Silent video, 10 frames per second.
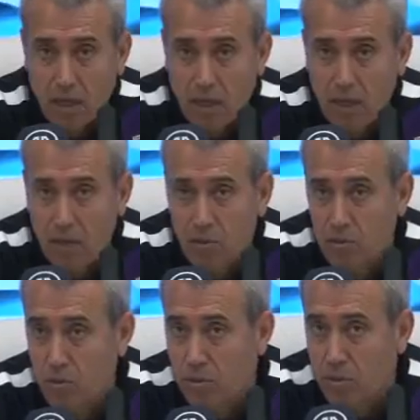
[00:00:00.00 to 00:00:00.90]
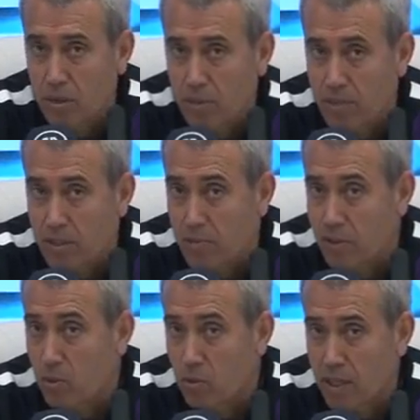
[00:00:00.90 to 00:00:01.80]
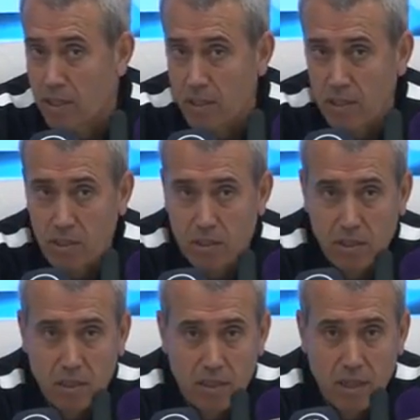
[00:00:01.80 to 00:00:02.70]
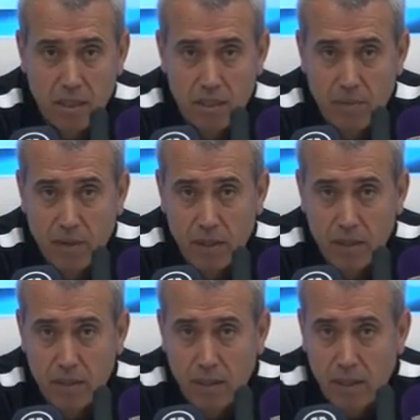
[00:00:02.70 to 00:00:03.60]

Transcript: Ankara gücü deplasmanına odaklanacağız salıdan itibaren.